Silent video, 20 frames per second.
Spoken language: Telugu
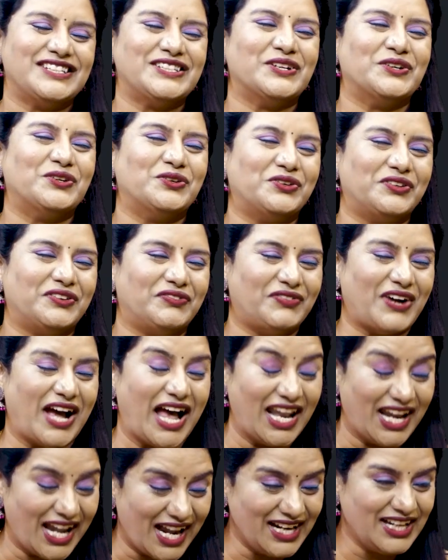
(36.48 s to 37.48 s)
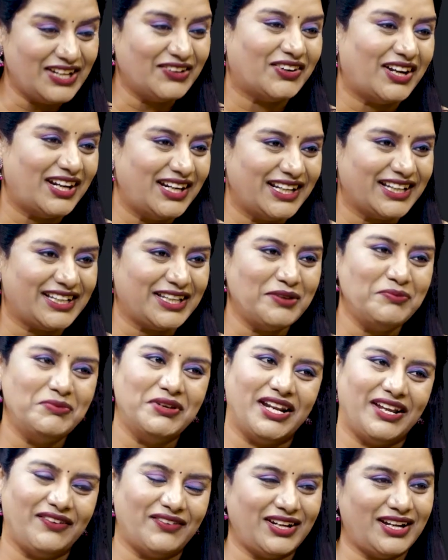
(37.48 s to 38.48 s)
సో అలాంటి వాళ్ళకి
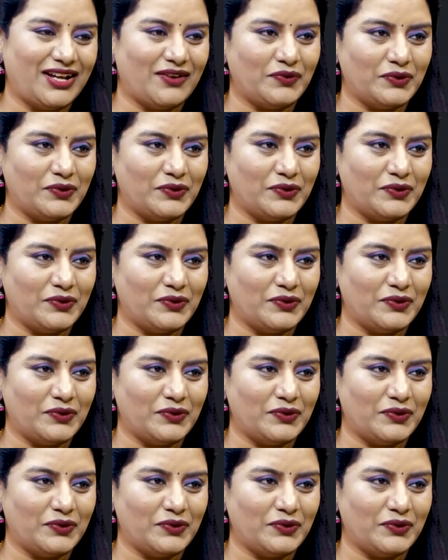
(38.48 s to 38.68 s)
మీరు ఏమైనా